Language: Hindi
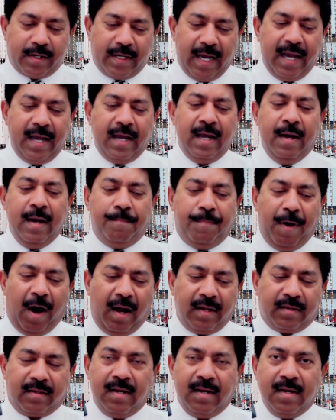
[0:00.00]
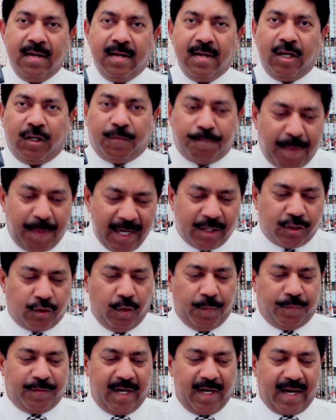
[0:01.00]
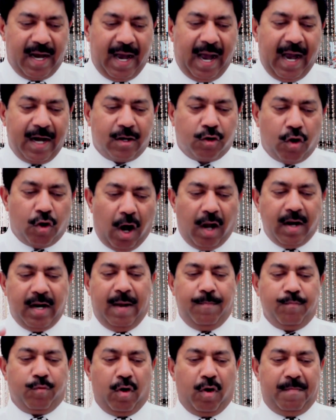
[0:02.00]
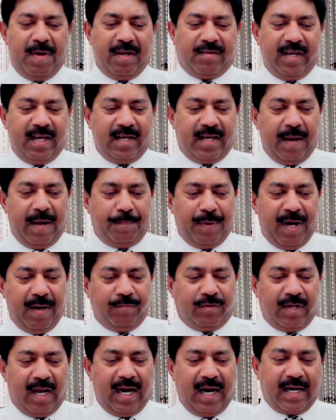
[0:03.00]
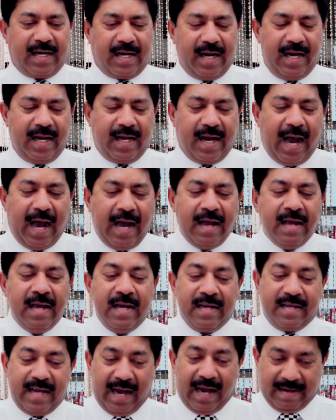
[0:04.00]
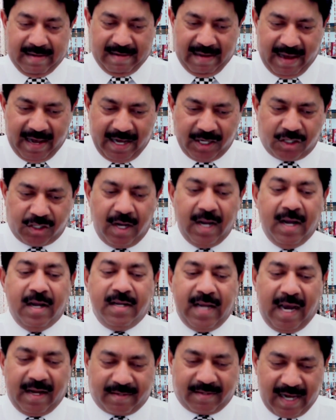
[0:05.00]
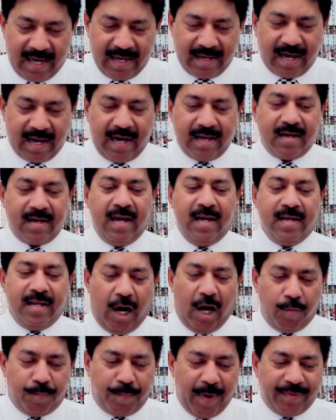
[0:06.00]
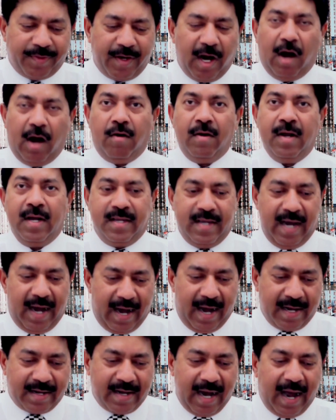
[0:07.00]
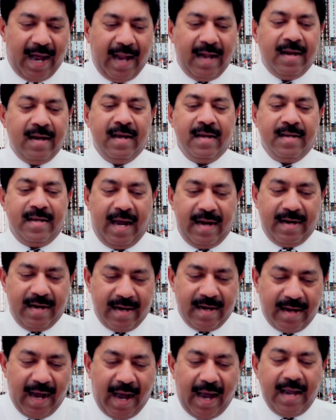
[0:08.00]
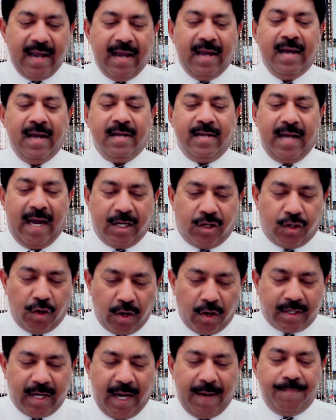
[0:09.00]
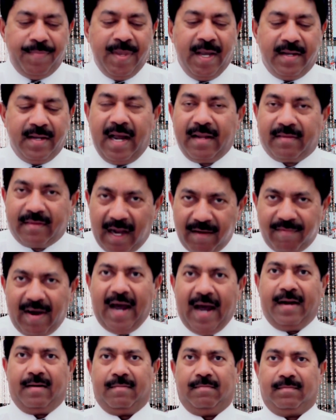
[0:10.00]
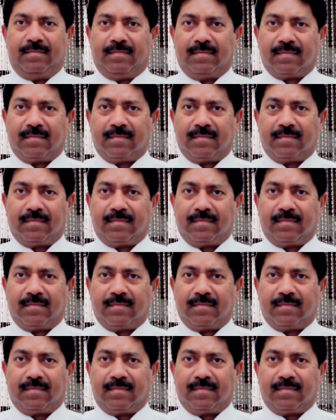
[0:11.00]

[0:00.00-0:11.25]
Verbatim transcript: क्योंकि बहुत स्पष्ट रूप से कहा कौन हमको मसीह के प्रेम से अलग करेगा क्या क्लेश या संकट या उपद्रव या अकाल या नंगाई या जोखिम या तलवार